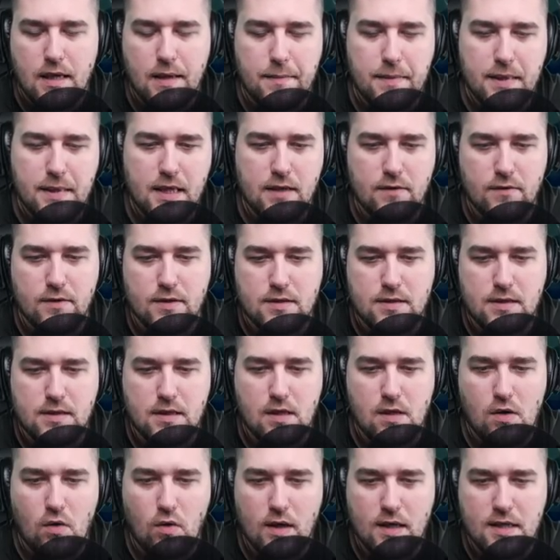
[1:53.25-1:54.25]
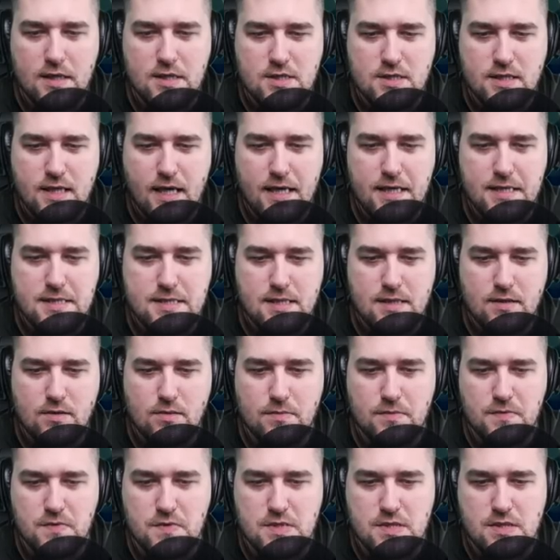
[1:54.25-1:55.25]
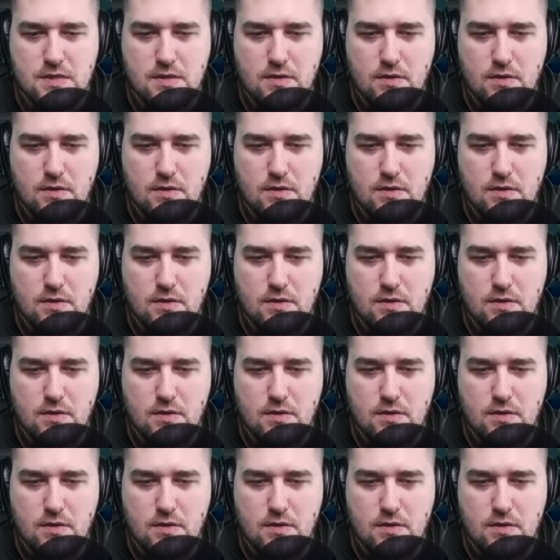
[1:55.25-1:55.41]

Блин, вот ты ролишь, да, и задумываешься.